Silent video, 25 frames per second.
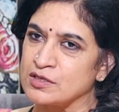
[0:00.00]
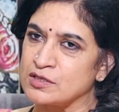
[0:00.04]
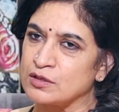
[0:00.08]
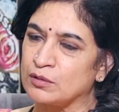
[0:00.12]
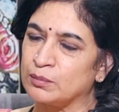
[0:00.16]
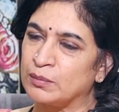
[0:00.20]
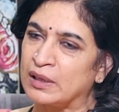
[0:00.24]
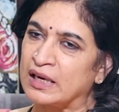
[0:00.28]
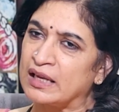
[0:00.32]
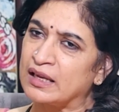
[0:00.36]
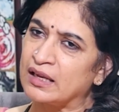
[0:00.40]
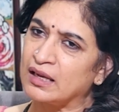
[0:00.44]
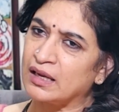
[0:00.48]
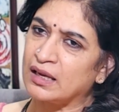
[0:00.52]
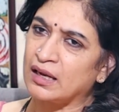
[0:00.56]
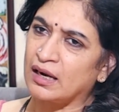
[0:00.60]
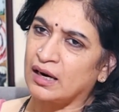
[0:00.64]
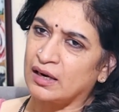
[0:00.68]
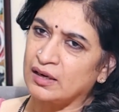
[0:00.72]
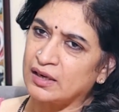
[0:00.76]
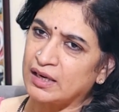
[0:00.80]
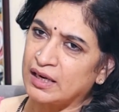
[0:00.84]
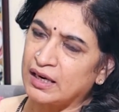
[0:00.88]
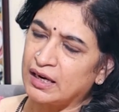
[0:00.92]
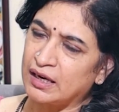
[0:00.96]
సో మనకి
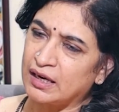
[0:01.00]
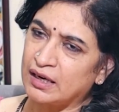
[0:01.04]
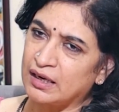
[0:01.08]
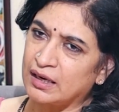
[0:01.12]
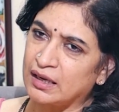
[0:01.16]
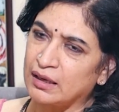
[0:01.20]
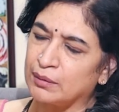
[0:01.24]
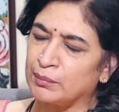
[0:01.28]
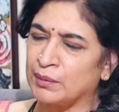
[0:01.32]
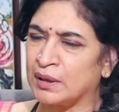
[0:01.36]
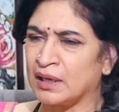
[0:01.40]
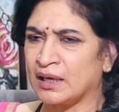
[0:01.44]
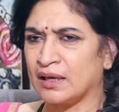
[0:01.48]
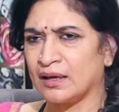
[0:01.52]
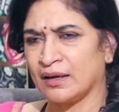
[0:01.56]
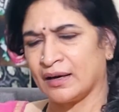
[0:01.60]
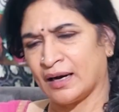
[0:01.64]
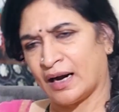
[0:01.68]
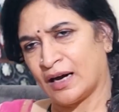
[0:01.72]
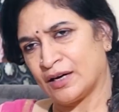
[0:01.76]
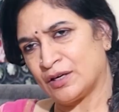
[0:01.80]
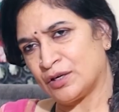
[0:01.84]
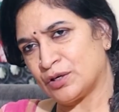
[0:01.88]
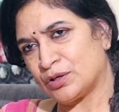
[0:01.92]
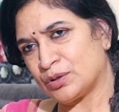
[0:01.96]
అంటే ఏంటి మనకి
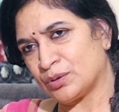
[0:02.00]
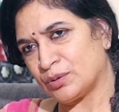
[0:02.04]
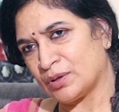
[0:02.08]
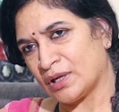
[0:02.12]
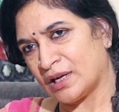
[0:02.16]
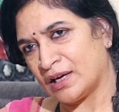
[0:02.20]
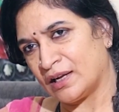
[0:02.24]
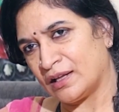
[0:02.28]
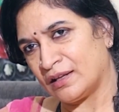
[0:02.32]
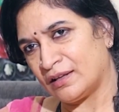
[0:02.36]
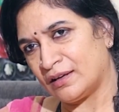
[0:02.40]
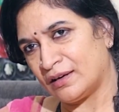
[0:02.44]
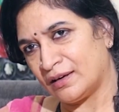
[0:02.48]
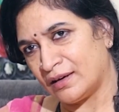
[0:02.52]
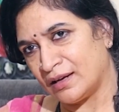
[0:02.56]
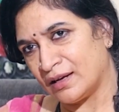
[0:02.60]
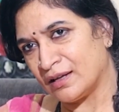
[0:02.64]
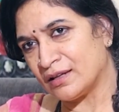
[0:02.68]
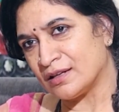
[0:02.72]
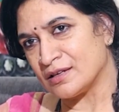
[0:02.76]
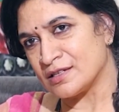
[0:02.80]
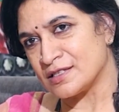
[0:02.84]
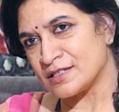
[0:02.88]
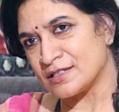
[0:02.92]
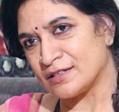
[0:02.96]
గ్రాటిట్యూడ్ అనేది
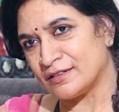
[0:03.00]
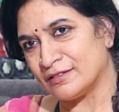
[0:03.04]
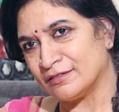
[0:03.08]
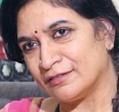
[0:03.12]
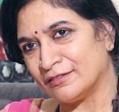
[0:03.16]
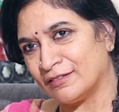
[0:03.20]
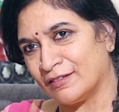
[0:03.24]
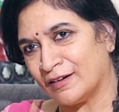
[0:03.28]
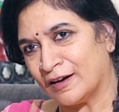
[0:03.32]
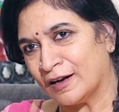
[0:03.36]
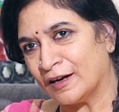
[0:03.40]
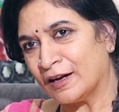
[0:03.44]
లేదు అసలు